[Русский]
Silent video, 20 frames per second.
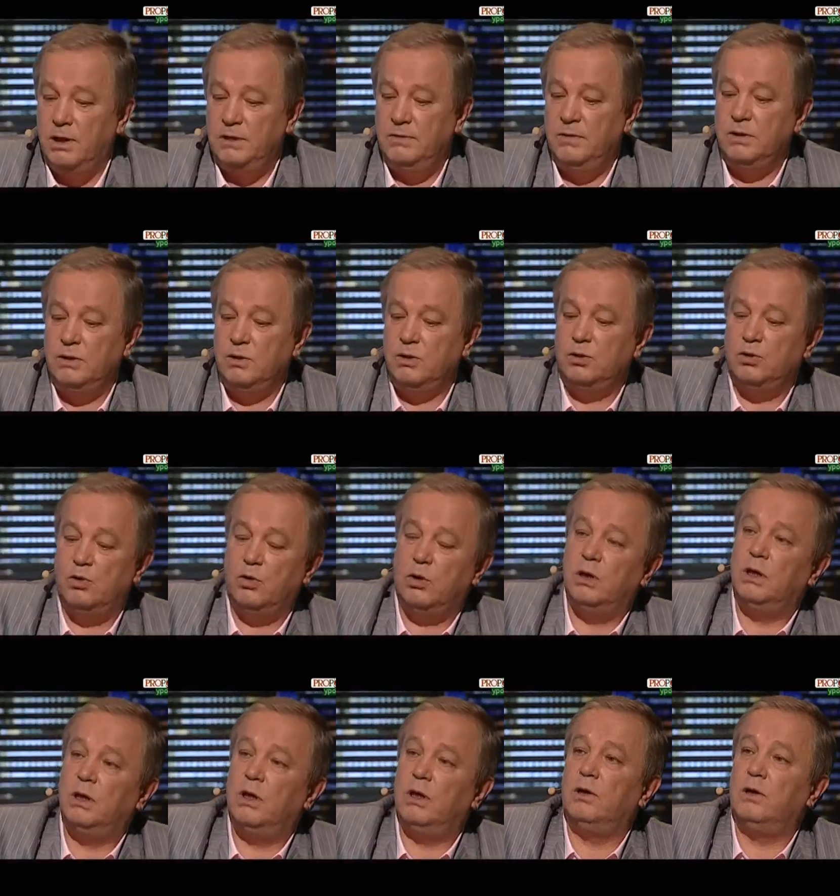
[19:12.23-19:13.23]
Известно, что
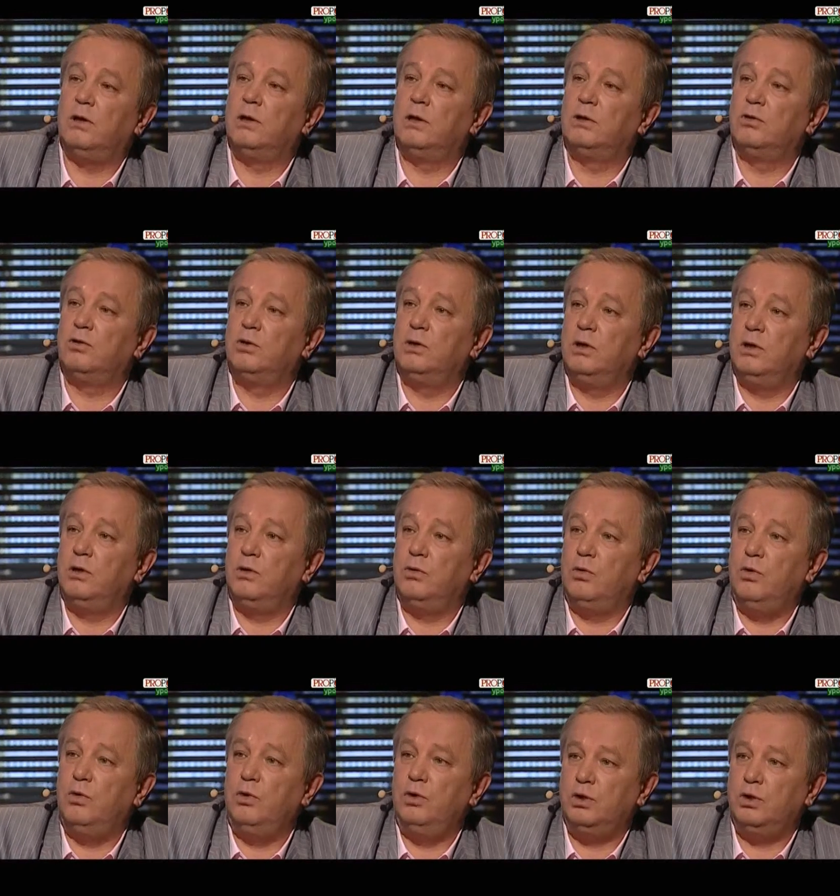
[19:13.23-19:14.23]
когда на турнире
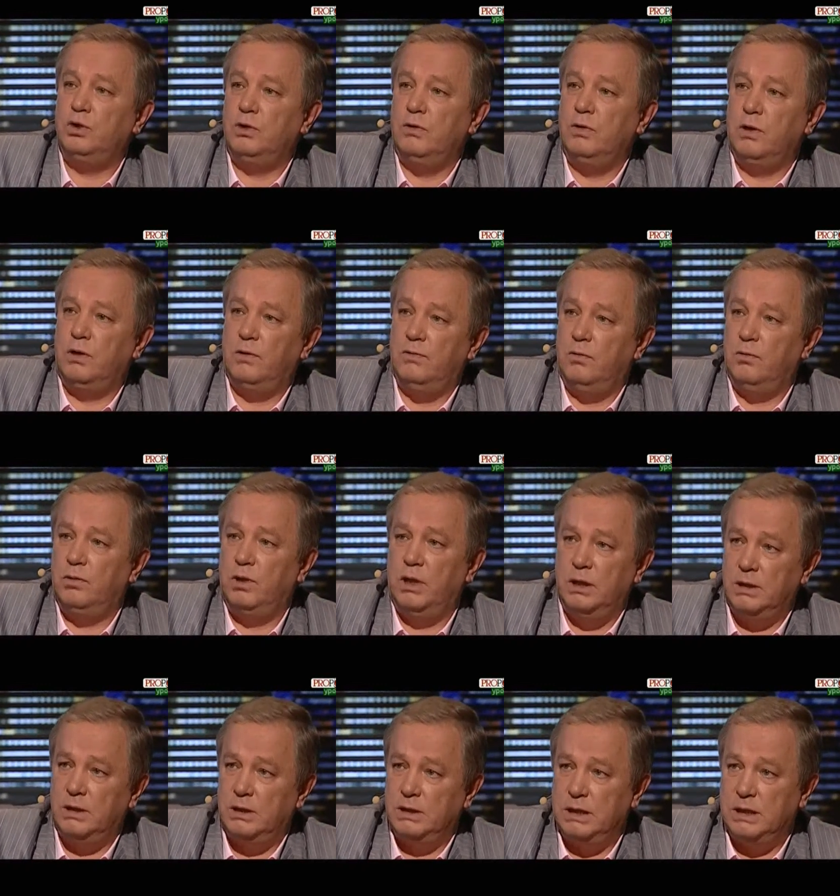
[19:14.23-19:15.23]
уходит человек, его
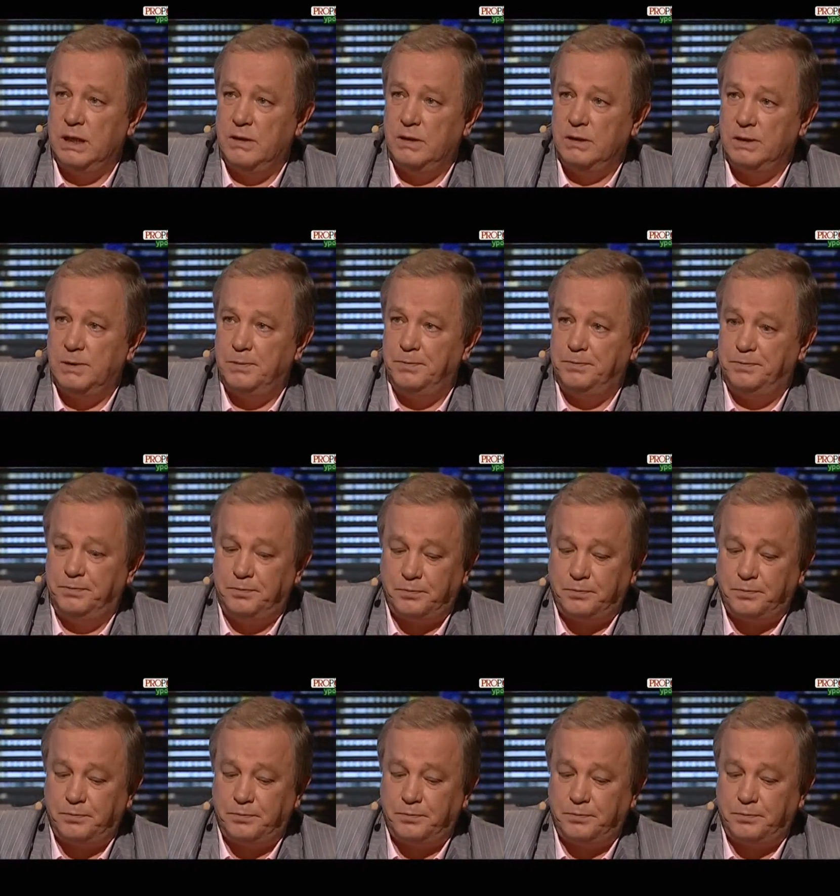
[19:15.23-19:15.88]
блайнды ставятся.